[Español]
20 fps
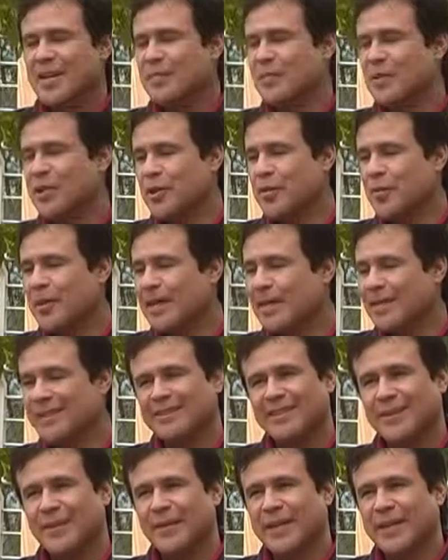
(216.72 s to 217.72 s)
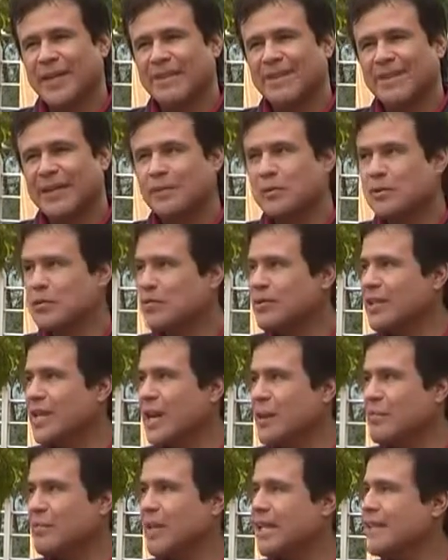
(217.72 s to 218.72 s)
Bueno, Meg, la verdad que tenemos un día
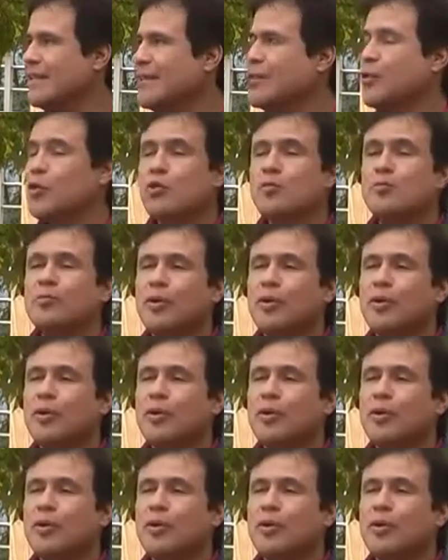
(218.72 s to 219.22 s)
espléndido con un